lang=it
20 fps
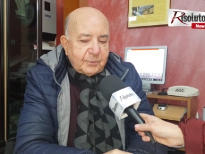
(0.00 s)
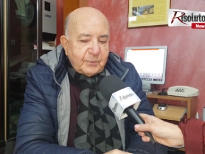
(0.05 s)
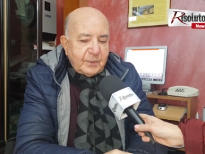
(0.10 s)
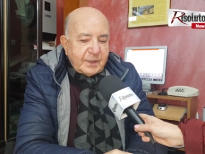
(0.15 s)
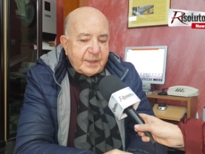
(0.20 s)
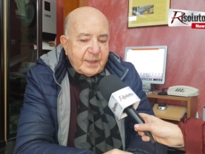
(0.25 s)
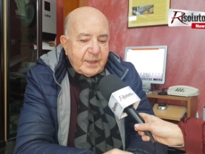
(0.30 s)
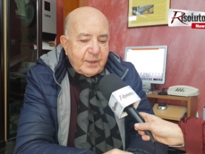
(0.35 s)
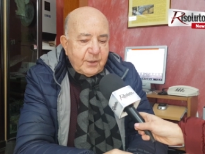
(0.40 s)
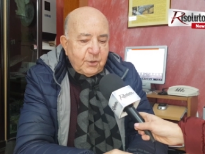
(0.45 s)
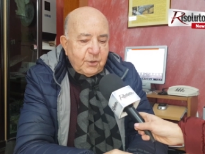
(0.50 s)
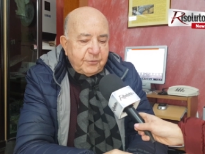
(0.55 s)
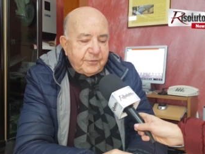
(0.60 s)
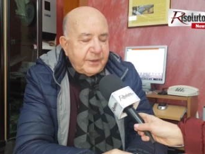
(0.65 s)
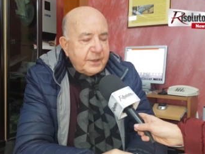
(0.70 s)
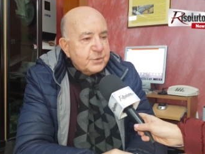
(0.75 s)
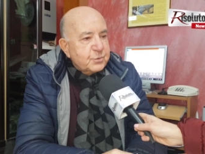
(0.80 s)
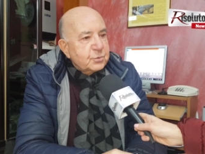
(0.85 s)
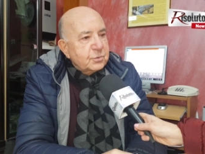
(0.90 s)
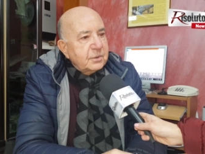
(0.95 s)
qualche anno
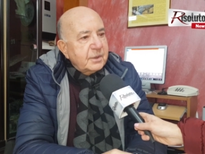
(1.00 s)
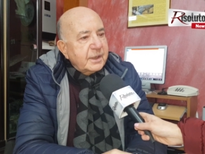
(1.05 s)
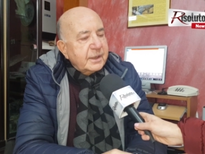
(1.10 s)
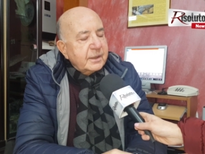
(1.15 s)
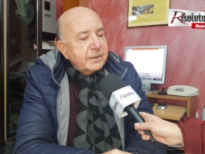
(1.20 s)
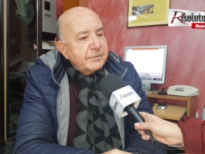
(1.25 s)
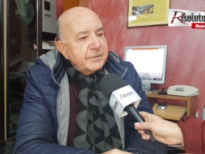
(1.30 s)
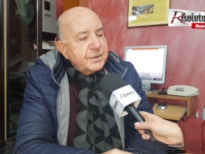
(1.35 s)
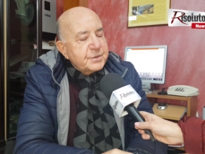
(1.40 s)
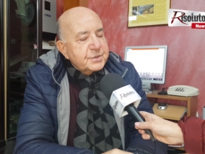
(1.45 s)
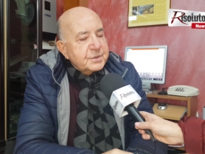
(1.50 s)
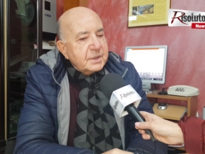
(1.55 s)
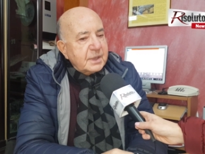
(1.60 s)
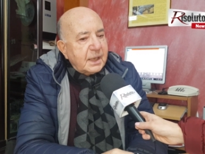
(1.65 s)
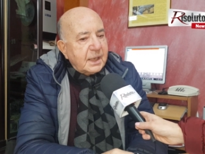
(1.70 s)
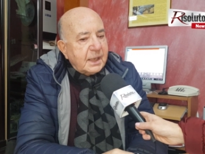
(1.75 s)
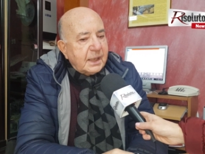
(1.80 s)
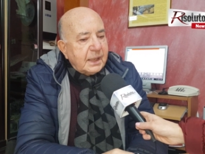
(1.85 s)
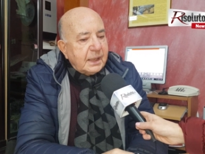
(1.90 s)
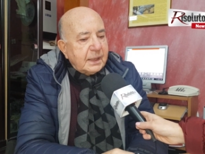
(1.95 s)
fa sulla
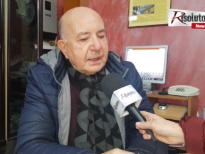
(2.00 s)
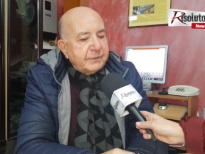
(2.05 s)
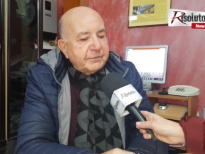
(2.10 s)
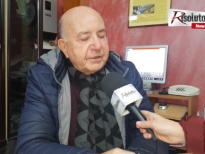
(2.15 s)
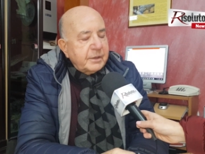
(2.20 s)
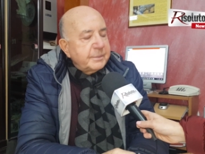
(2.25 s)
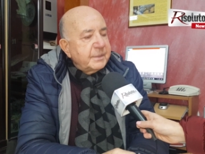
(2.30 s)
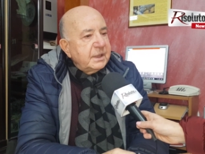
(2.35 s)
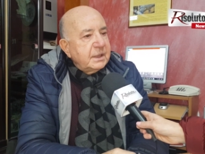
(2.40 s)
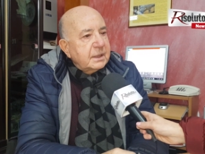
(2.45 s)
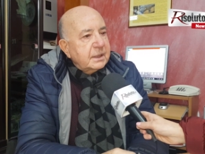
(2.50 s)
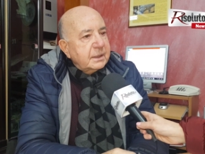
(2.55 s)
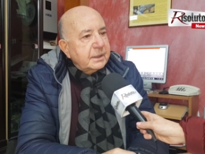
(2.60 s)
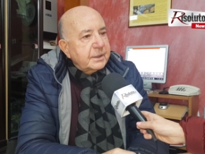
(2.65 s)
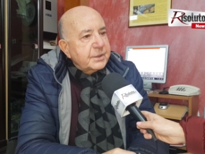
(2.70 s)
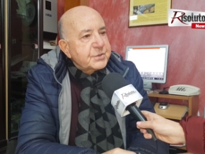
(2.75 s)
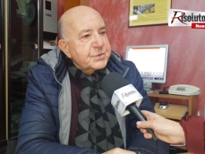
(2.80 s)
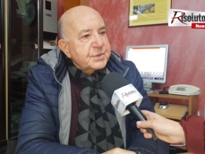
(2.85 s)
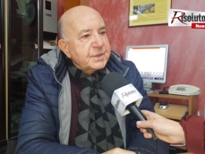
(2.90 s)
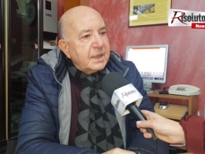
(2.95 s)
rivista Famiglia
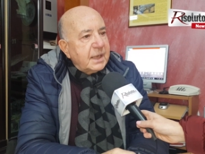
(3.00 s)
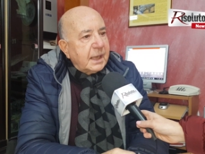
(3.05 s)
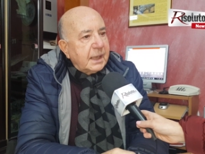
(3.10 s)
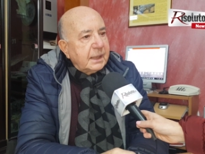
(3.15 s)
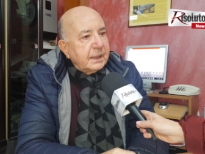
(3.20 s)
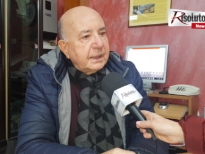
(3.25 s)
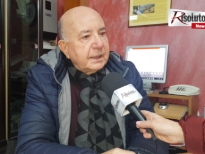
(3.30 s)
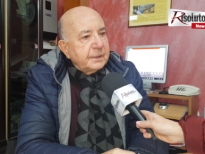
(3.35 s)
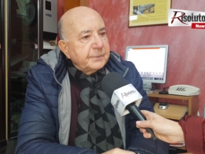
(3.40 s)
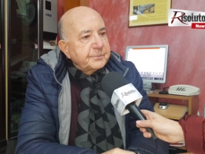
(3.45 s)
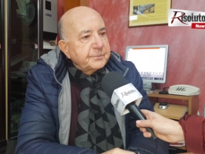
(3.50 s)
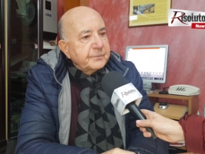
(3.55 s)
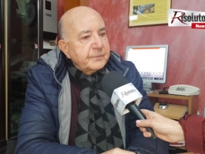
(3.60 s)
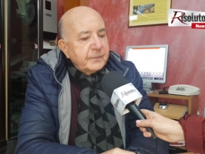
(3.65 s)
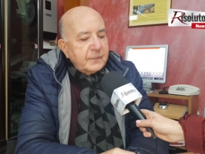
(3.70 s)
Cristiana.